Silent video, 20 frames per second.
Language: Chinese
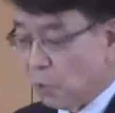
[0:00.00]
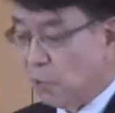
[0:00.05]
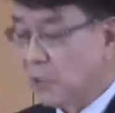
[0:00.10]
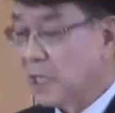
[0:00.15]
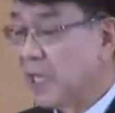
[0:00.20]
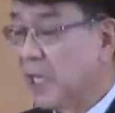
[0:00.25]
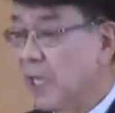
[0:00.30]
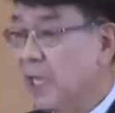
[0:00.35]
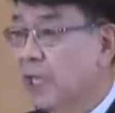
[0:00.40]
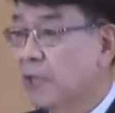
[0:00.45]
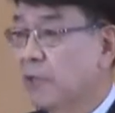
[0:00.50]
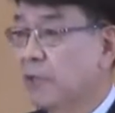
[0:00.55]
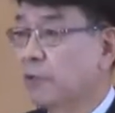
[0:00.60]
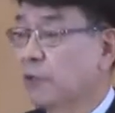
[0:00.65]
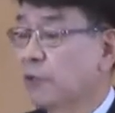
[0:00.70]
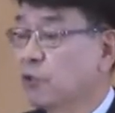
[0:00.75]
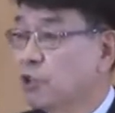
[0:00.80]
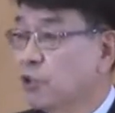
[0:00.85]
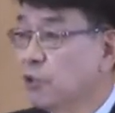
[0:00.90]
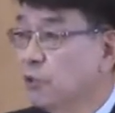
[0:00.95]
然后就
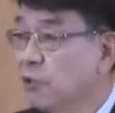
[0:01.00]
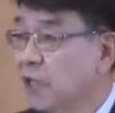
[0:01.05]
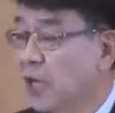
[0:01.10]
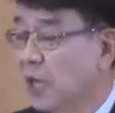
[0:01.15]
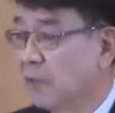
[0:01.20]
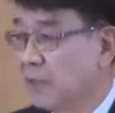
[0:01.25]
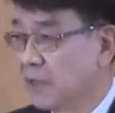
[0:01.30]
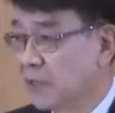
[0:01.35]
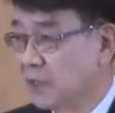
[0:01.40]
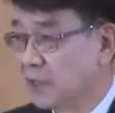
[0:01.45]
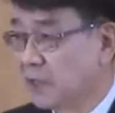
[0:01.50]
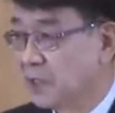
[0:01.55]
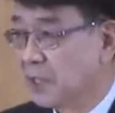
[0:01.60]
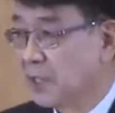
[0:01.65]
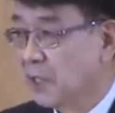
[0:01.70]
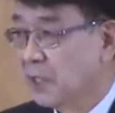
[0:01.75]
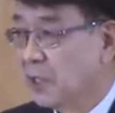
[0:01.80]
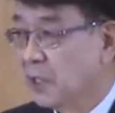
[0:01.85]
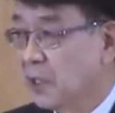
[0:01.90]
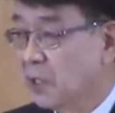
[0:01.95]
是信徒在
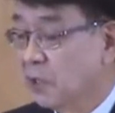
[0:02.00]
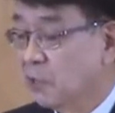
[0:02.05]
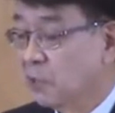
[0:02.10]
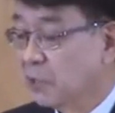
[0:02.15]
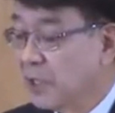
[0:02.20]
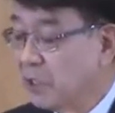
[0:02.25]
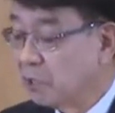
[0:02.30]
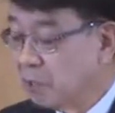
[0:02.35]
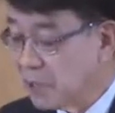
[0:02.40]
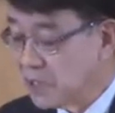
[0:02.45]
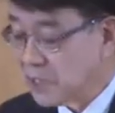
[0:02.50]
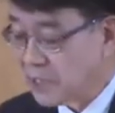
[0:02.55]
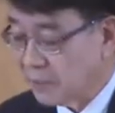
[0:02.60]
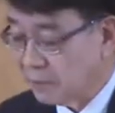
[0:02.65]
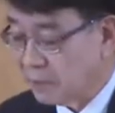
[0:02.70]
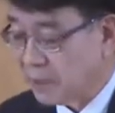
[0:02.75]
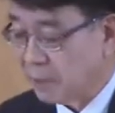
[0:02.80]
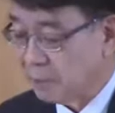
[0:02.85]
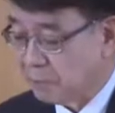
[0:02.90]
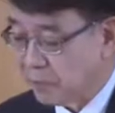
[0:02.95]
呃
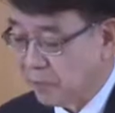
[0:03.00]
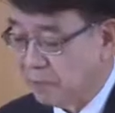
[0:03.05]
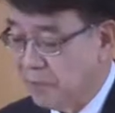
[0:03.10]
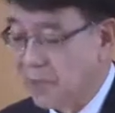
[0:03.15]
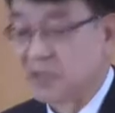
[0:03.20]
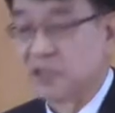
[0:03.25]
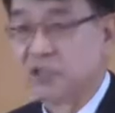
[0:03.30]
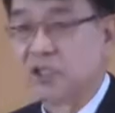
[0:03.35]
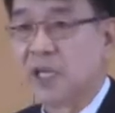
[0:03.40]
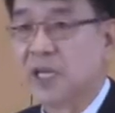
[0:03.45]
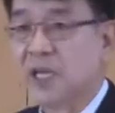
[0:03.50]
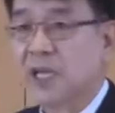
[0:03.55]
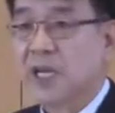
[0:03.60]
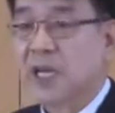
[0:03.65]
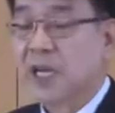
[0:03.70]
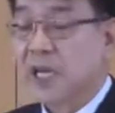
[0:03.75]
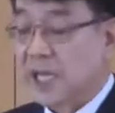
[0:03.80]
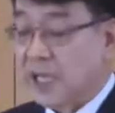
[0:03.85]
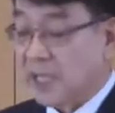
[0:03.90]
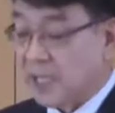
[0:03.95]
基督耶
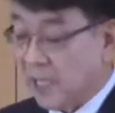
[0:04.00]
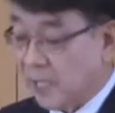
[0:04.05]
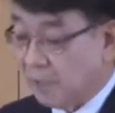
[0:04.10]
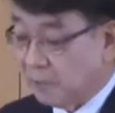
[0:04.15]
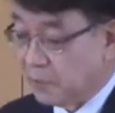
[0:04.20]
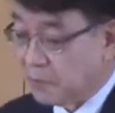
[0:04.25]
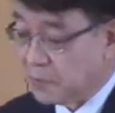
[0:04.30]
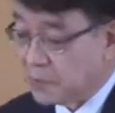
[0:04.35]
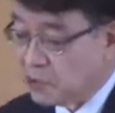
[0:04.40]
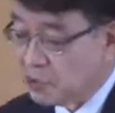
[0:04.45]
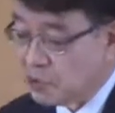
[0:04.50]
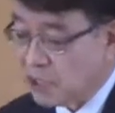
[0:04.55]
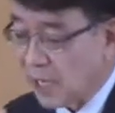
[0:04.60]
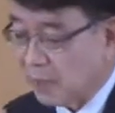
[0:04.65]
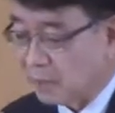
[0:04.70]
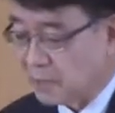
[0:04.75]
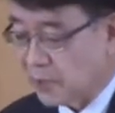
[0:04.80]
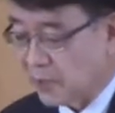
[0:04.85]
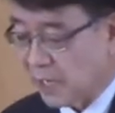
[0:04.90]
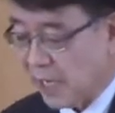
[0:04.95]
稣里的情
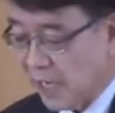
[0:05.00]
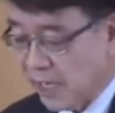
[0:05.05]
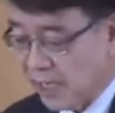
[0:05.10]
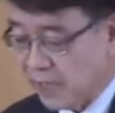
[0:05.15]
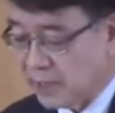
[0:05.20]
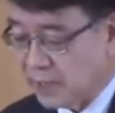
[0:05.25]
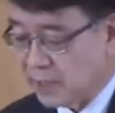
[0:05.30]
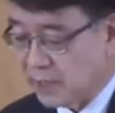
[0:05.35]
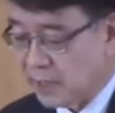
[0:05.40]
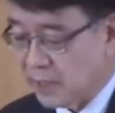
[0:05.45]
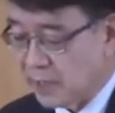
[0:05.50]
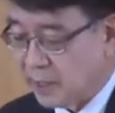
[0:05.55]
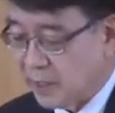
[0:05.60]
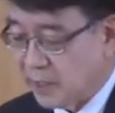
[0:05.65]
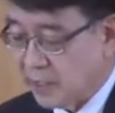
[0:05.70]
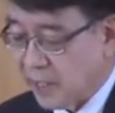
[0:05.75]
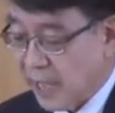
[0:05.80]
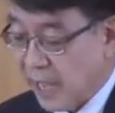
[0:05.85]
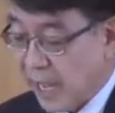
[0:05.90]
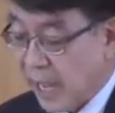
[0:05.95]
况与新
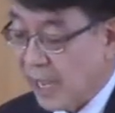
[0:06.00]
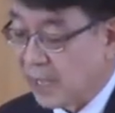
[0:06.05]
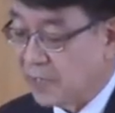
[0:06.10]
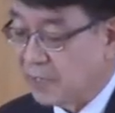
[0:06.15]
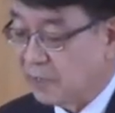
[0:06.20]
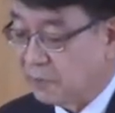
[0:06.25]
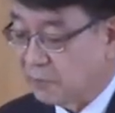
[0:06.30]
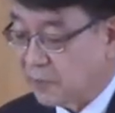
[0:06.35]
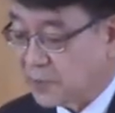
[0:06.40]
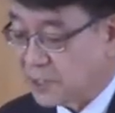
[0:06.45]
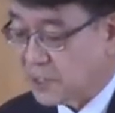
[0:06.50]
约有关。